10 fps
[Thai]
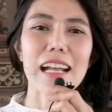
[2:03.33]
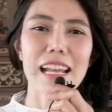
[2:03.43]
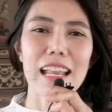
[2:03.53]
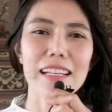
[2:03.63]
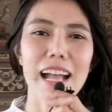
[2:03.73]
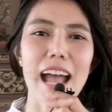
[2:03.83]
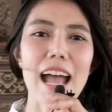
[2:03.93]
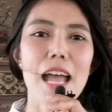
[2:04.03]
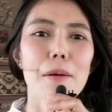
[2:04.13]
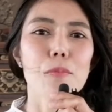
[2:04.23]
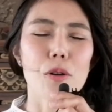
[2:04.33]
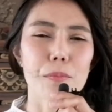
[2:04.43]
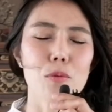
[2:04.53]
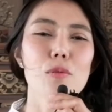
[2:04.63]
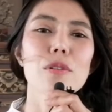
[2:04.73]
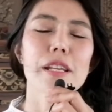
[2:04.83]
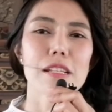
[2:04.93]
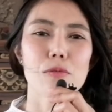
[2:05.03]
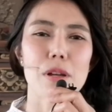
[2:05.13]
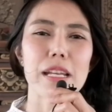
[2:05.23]
ดังนั้นค่ะบทพูดใน
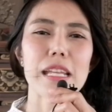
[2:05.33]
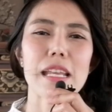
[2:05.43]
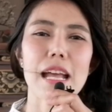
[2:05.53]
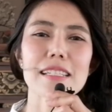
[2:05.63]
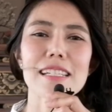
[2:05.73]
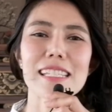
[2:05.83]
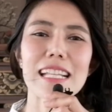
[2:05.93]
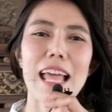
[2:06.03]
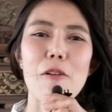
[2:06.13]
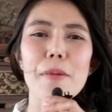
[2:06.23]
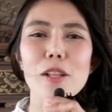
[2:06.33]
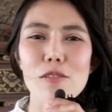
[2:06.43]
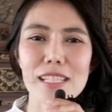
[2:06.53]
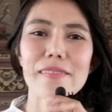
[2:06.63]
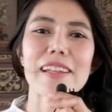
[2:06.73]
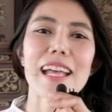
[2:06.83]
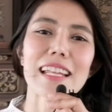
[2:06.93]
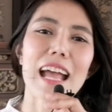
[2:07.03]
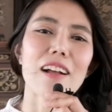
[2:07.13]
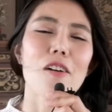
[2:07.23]
ส่วนนี้นะจริงๆแล้วไม่ต้องซีเรียส
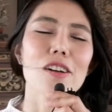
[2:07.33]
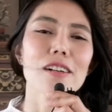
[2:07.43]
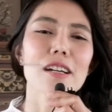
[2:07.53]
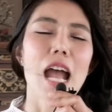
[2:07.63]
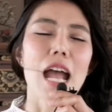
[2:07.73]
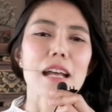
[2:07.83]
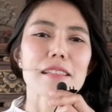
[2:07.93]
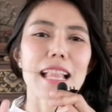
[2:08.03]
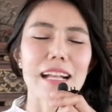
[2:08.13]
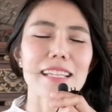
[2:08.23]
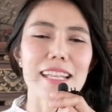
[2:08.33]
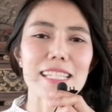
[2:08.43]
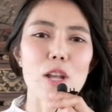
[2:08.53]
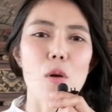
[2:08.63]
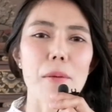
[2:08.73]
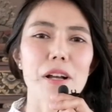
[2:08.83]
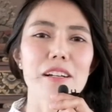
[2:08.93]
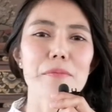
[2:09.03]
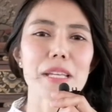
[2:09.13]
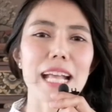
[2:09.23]
นะก็คือหลักใหญ่ใจความก็
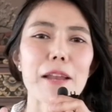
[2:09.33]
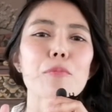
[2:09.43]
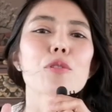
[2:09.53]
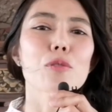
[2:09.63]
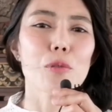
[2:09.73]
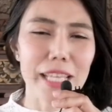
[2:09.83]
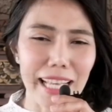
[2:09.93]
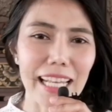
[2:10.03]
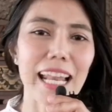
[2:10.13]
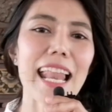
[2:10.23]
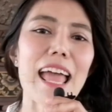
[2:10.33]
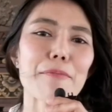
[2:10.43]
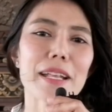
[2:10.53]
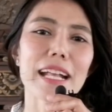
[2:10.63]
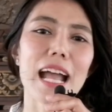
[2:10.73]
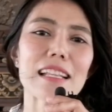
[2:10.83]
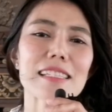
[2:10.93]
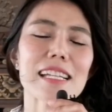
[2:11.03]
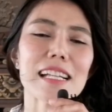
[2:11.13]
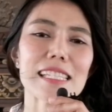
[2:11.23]
คือมีการพูดคุยกันนั่นแหละเป็นการ
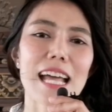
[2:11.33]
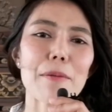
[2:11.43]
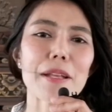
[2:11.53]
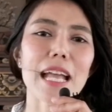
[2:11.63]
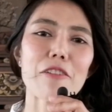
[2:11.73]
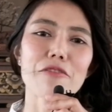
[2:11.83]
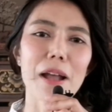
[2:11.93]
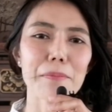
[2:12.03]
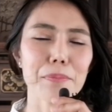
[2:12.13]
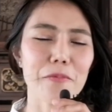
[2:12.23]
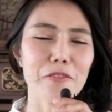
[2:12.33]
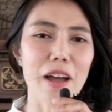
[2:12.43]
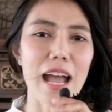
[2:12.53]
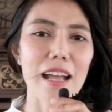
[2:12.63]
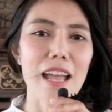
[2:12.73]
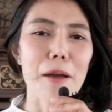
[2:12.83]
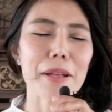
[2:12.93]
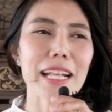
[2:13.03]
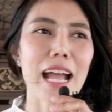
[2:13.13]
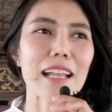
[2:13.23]
เจรจาเป็นการฝากฝ่าย
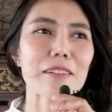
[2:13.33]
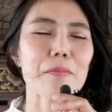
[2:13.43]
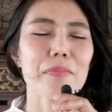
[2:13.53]
เป็นการ